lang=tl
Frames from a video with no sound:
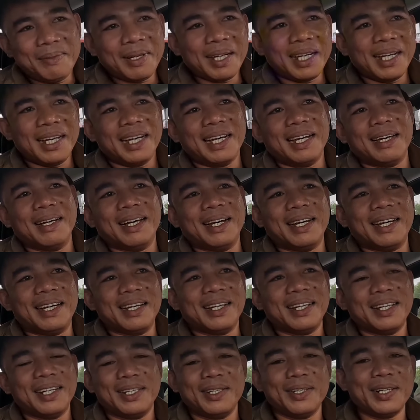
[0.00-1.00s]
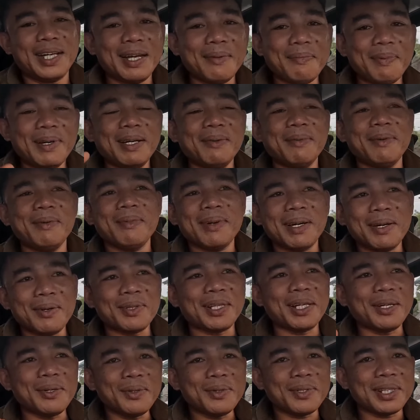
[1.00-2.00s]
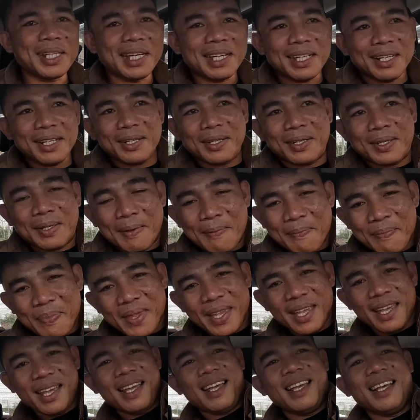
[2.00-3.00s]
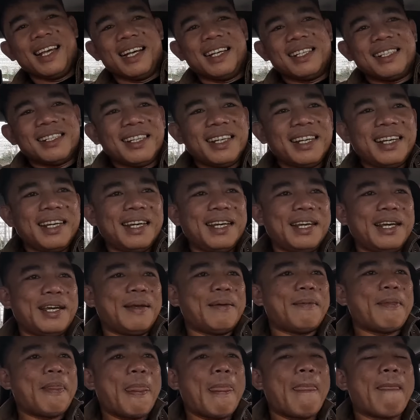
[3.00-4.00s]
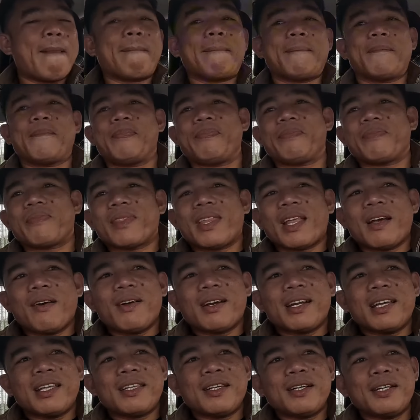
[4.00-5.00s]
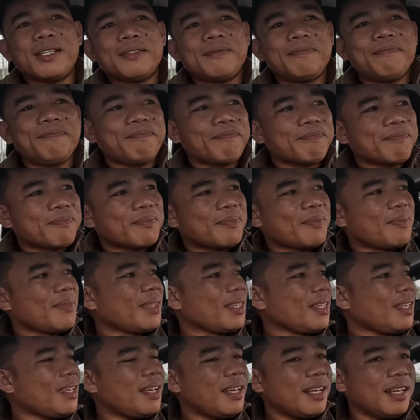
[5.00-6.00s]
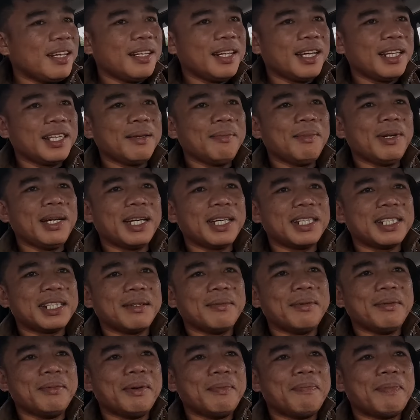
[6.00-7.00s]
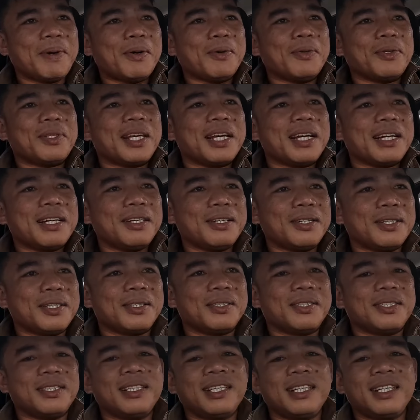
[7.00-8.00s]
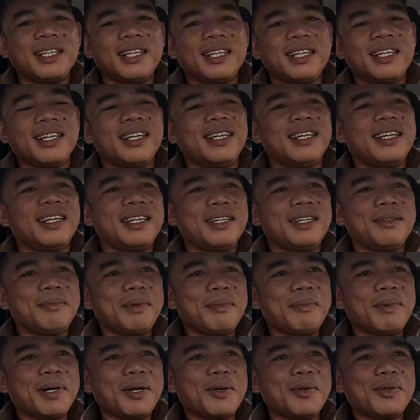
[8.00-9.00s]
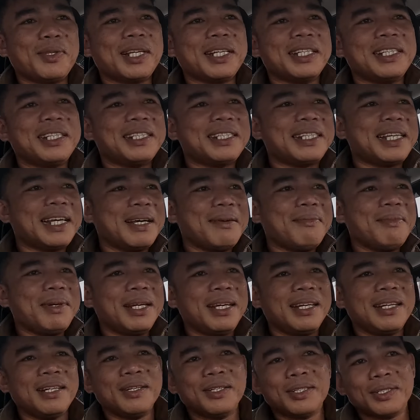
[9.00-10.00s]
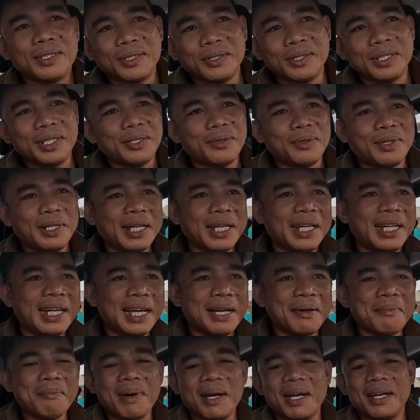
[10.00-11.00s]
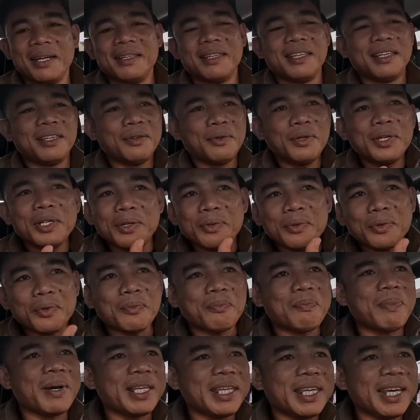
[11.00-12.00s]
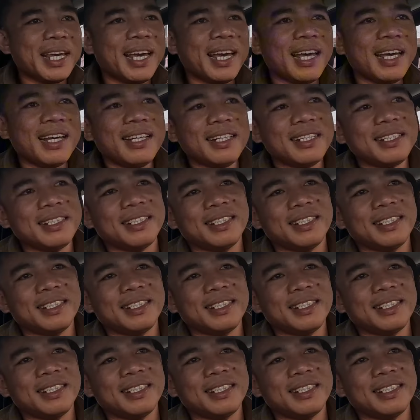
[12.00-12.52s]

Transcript: mga, yun nga pala may mga utang-utang no. Kasi, tawag dito, dati malakas kami magpautang no. Eh, may mga utang dyan sa amin no? so hindi ko na kailangan banggitin yung inyong kumpanya.